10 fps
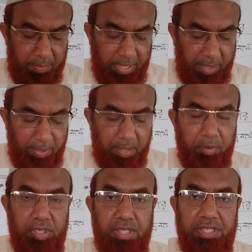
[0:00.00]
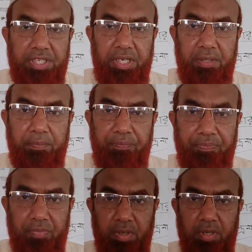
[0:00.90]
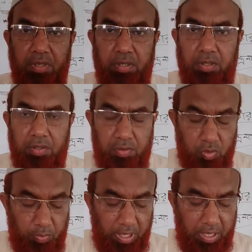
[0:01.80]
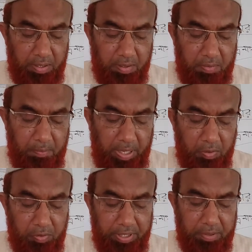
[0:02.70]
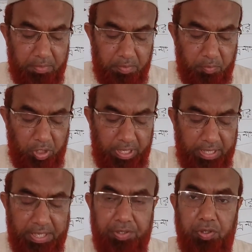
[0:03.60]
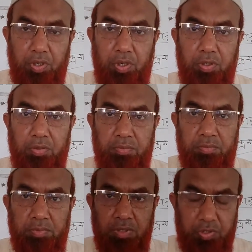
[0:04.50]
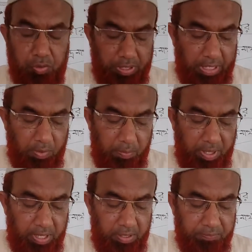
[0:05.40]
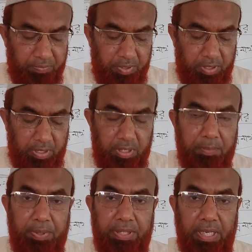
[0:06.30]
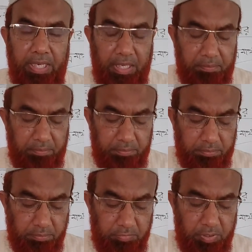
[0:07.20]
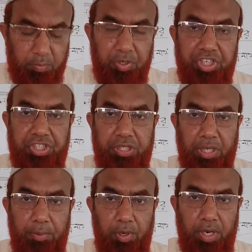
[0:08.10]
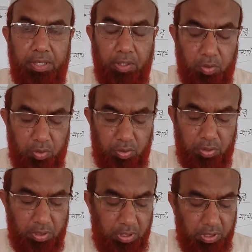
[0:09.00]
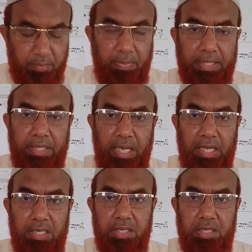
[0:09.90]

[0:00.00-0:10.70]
আমি আবার বলে দিচ্ছি তোমরা ভালো করে মনে রাখার জন্য শুনে নাও আবার পিতার নাম মহিষী দেবেন্দ্রনাথ ঠাকুর মাতা